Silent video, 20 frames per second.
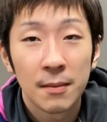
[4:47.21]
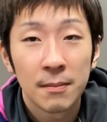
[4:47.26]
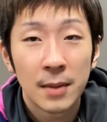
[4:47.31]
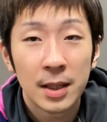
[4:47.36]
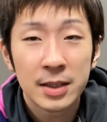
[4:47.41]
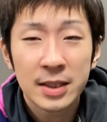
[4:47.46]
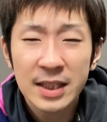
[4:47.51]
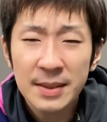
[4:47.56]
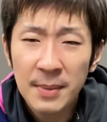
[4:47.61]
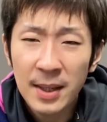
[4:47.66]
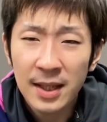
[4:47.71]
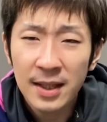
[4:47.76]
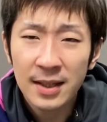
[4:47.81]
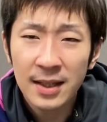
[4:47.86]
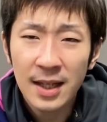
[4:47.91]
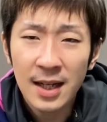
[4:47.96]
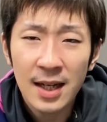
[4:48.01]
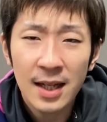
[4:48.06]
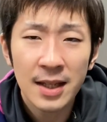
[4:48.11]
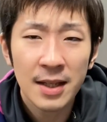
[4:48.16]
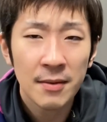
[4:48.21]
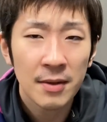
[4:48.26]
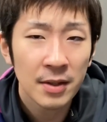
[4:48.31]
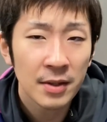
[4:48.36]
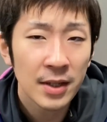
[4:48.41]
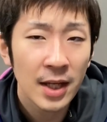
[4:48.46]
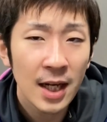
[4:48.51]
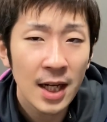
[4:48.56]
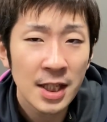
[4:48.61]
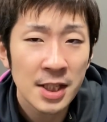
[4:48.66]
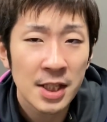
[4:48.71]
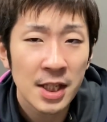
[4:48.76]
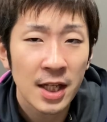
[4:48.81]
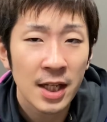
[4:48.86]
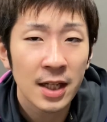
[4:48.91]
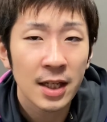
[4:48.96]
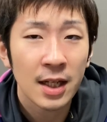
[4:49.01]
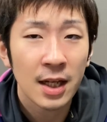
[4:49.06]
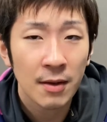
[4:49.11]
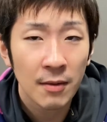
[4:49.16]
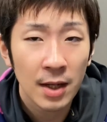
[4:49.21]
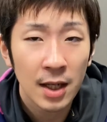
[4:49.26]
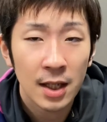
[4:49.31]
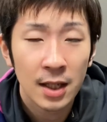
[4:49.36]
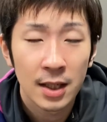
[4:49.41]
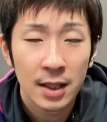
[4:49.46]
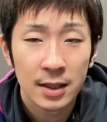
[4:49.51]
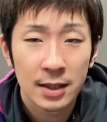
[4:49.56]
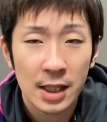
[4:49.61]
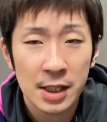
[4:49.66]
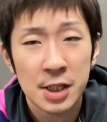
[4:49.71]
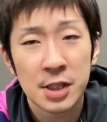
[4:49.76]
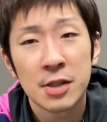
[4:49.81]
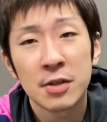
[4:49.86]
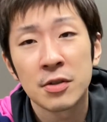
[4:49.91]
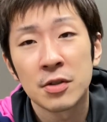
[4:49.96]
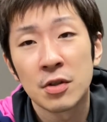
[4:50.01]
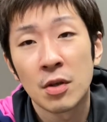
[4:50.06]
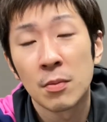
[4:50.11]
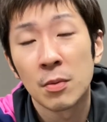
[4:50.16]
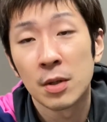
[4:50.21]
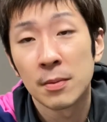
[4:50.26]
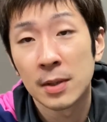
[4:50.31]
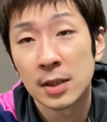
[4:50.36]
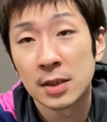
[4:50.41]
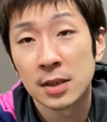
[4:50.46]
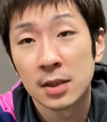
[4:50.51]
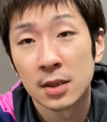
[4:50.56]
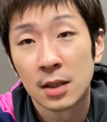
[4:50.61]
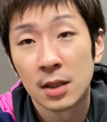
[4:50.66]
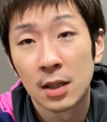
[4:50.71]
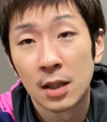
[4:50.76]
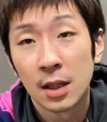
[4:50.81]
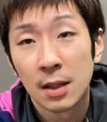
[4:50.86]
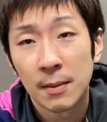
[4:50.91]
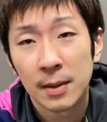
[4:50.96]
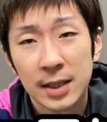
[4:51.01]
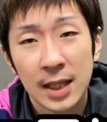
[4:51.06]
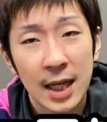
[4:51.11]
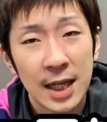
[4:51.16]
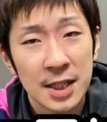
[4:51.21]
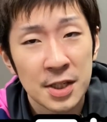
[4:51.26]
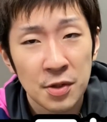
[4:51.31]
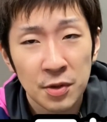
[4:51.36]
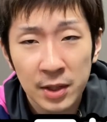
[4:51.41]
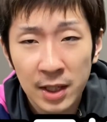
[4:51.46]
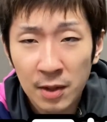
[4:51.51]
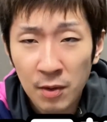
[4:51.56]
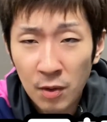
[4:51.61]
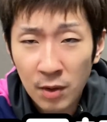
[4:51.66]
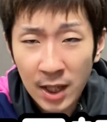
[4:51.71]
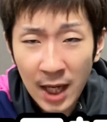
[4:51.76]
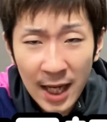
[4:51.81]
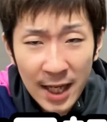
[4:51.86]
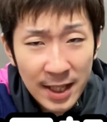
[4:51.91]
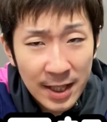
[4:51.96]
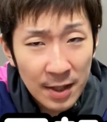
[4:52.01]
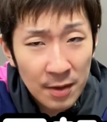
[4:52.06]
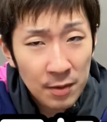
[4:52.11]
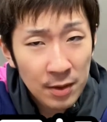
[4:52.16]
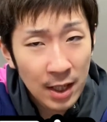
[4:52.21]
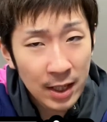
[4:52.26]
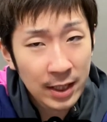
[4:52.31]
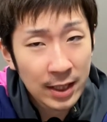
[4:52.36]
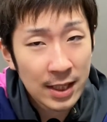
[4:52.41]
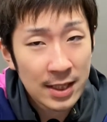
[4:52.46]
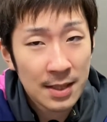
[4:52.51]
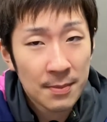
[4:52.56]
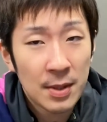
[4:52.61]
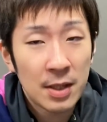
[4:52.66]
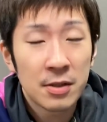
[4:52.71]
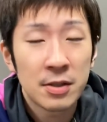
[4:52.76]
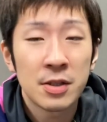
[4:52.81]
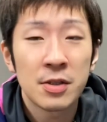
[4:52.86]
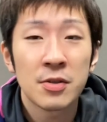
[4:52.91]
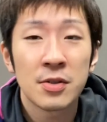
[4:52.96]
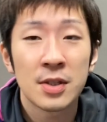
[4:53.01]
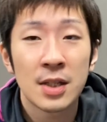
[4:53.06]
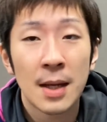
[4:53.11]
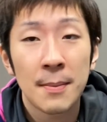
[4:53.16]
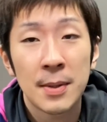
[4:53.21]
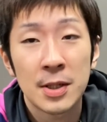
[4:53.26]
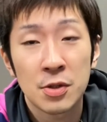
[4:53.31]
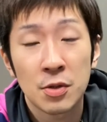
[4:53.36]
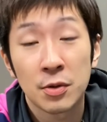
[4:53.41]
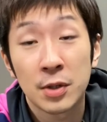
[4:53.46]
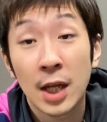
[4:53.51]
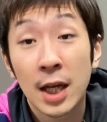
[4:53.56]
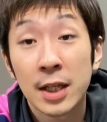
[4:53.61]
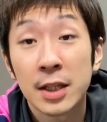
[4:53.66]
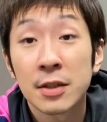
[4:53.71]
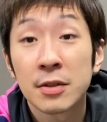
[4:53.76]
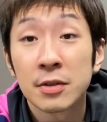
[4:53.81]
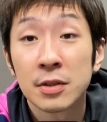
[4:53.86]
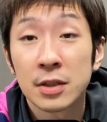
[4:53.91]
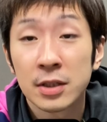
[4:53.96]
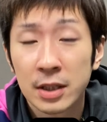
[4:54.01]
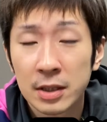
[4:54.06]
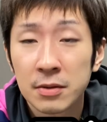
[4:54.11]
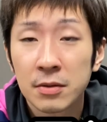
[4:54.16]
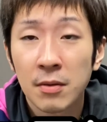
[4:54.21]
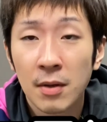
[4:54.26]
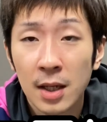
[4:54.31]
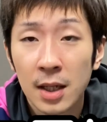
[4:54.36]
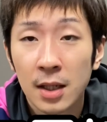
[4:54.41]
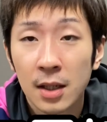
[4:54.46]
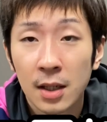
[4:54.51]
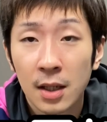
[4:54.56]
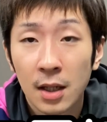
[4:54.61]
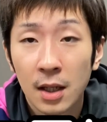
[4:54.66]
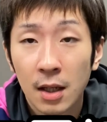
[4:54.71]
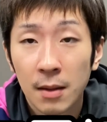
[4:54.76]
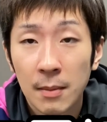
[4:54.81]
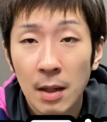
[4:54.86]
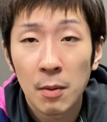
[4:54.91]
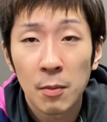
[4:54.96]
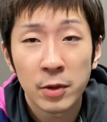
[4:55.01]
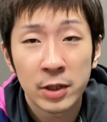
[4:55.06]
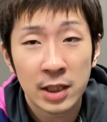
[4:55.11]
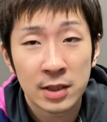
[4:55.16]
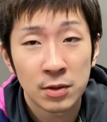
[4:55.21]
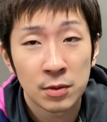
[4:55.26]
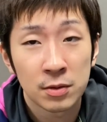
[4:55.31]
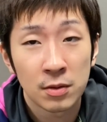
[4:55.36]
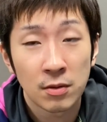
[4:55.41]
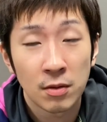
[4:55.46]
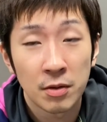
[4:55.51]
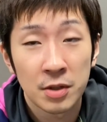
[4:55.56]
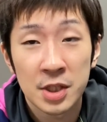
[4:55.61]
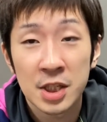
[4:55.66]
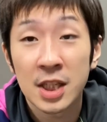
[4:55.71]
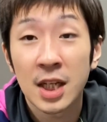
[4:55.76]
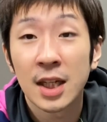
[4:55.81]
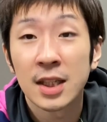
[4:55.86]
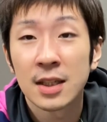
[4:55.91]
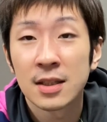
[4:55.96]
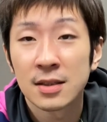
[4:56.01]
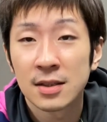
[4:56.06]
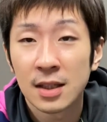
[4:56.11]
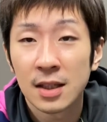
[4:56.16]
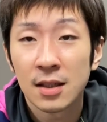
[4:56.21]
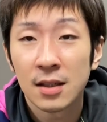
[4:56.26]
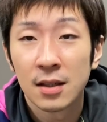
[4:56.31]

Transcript: まあ、裏面ならではのやらしい変化は出しにくいと思います、まあ、台上でこう回転をかけて攻める技術がやっぱちょっとやりにくいっていうのは、まあ、表ソフトの違いですね、